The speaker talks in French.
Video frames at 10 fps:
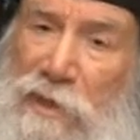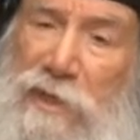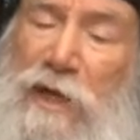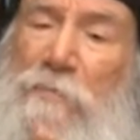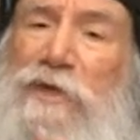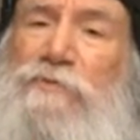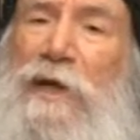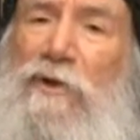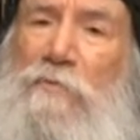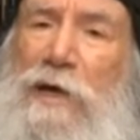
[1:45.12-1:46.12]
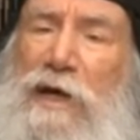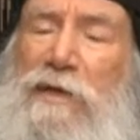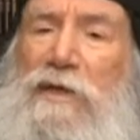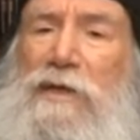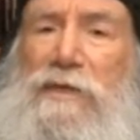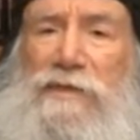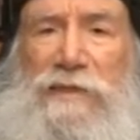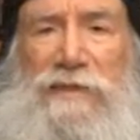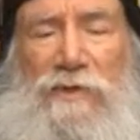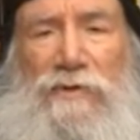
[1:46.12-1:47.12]
Qui n'empêche pas le mal, si
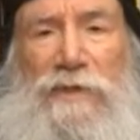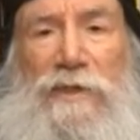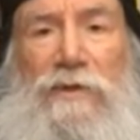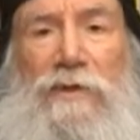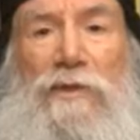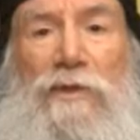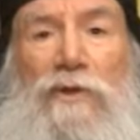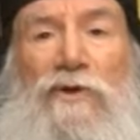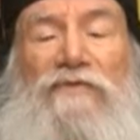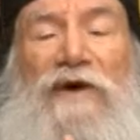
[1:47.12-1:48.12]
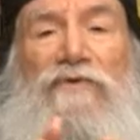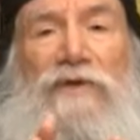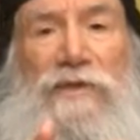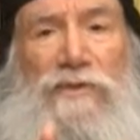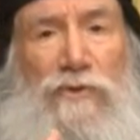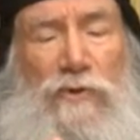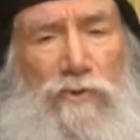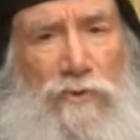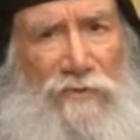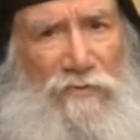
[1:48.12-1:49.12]
c'est dit, le favorise. Donc
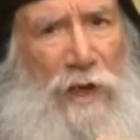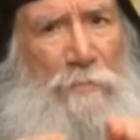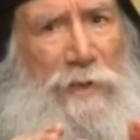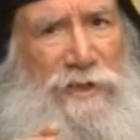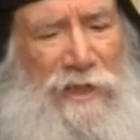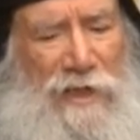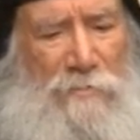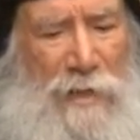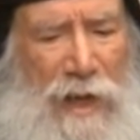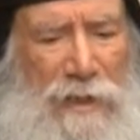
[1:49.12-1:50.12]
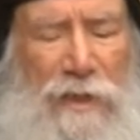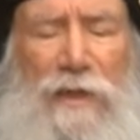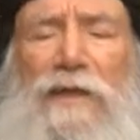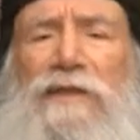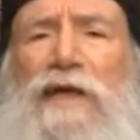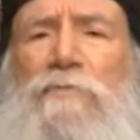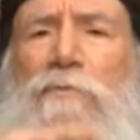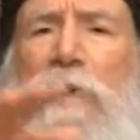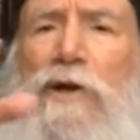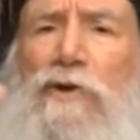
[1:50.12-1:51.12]
nous devons empêcher le mal d'un
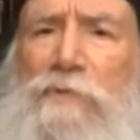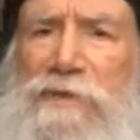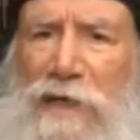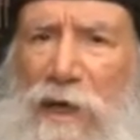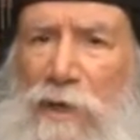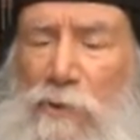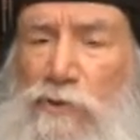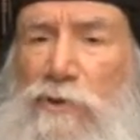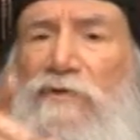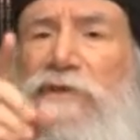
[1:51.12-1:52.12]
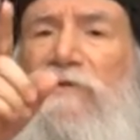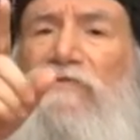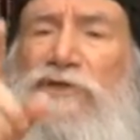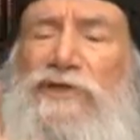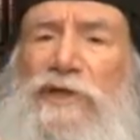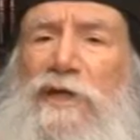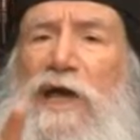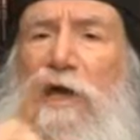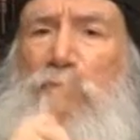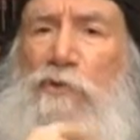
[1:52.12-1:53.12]
moment comme ça. Nous devons être
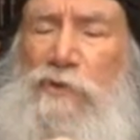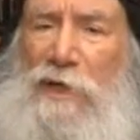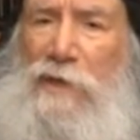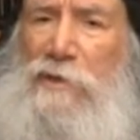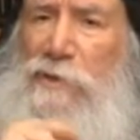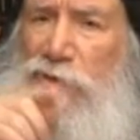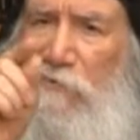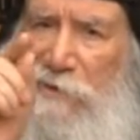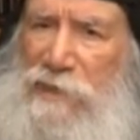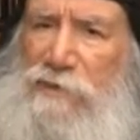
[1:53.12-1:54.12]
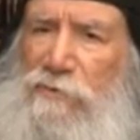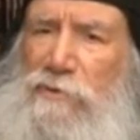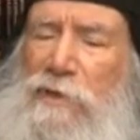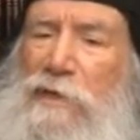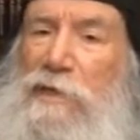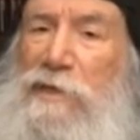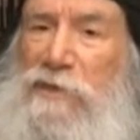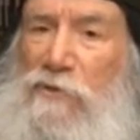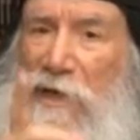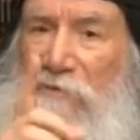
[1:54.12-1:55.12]
vigilants et prudents. Je vous assure,
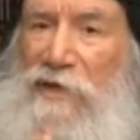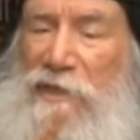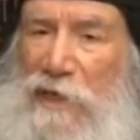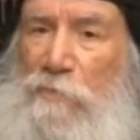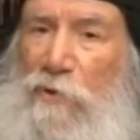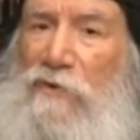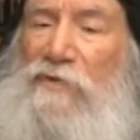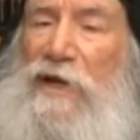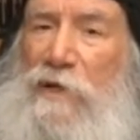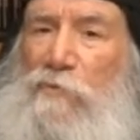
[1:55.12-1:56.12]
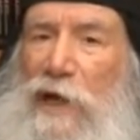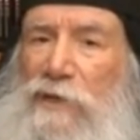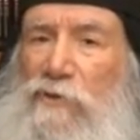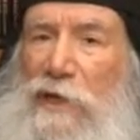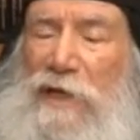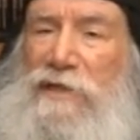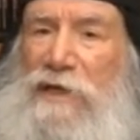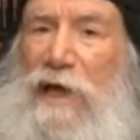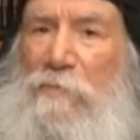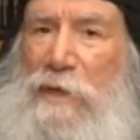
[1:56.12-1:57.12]
si on invite les pauvres, les boiteux, les
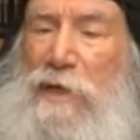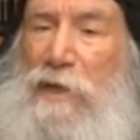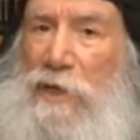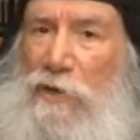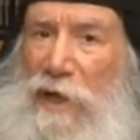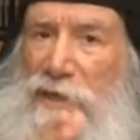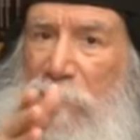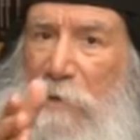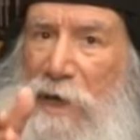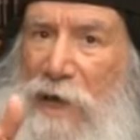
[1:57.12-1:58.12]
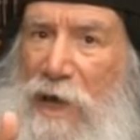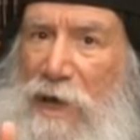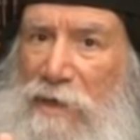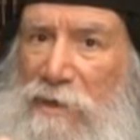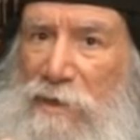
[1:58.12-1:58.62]
handicapés, il y aura des bagarres